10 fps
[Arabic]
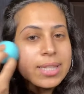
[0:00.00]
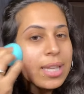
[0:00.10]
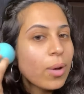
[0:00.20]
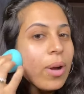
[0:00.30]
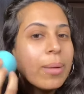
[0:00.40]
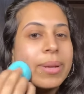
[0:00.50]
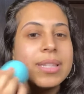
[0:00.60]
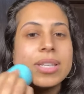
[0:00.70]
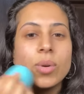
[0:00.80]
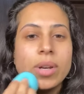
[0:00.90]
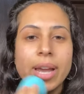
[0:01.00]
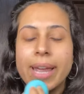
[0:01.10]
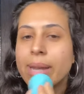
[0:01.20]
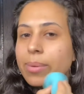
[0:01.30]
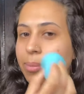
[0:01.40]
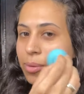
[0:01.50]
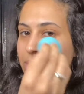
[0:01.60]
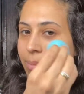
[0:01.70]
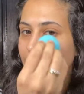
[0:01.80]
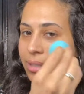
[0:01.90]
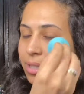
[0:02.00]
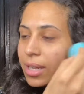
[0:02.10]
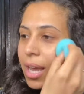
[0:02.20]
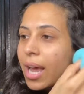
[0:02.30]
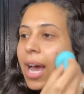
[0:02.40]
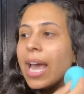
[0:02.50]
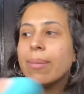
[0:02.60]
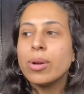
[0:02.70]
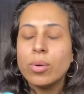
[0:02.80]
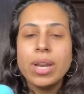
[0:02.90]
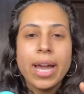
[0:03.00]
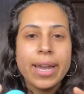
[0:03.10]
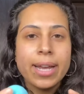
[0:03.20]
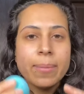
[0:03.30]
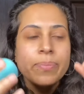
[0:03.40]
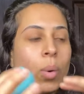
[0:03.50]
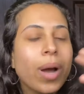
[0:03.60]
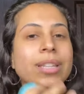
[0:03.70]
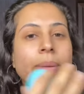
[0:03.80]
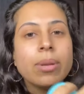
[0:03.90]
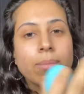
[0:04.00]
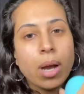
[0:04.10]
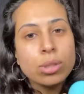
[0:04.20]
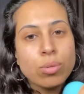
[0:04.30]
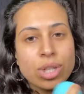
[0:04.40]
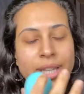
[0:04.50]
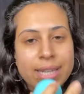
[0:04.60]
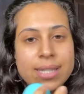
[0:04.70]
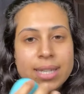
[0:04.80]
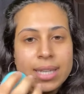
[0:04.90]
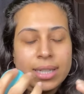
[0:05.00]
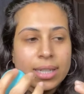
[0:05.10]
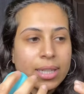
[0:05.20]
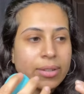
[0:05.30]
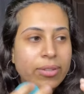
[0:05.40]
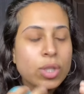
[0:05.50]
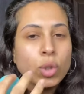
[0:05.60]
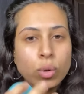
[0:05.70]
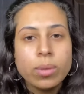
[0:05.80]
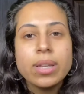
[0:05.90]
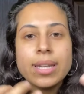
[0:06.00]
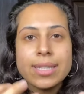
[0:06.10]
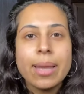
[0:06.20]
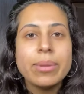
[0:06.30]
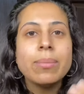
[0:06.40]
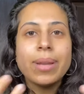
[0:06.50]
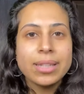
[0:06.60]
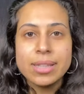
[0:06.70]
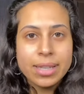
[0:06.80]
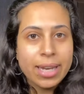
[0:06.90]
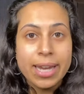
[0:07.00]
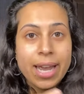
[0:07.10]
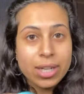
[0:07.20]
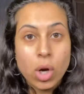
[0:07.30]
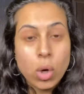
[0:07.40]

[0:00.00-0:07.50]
انت لو عملتي كل حاجه بالبيوتي بلندر هيبقى كل حاجه واخده من بعض ومش هتحسي ان في صعوبه ان انت تعملي بلاندنج لاي حاجه